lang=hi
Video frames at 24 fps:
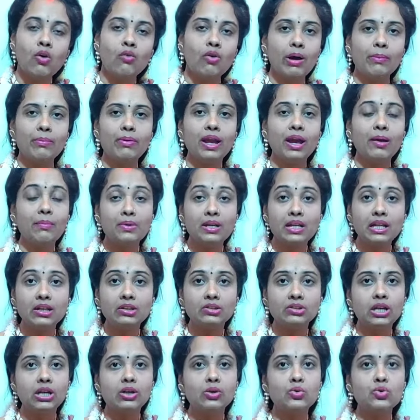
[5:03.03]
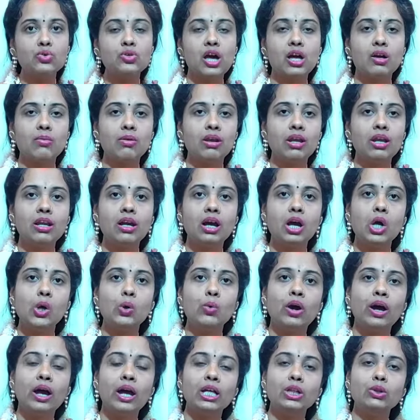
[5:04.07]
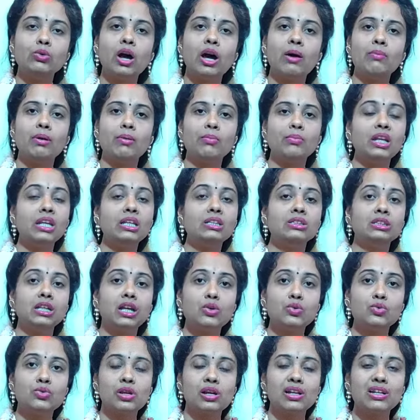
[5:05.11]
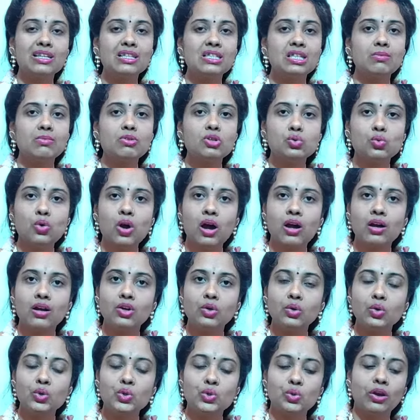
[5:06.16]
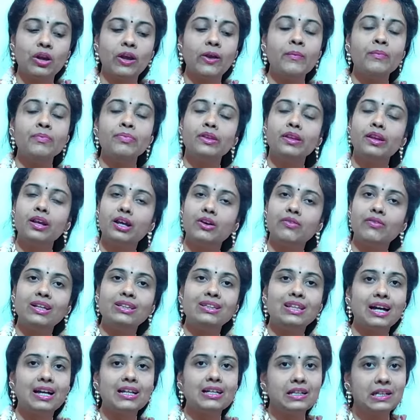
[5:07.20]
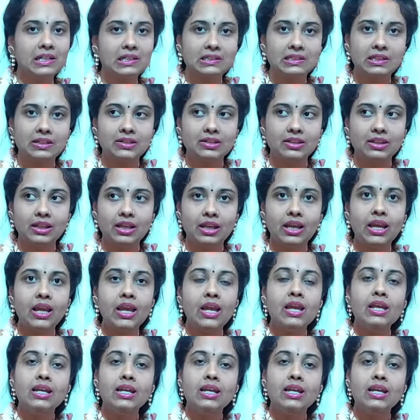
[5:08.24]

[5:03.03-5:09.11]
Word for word: वहां पे अपनी इच्छा अनुसार भी लिखा हुआ है तो आप आप अपनी इच्छानुसार किसी भी सुहागन को जो है करवा दान कर सकती हैं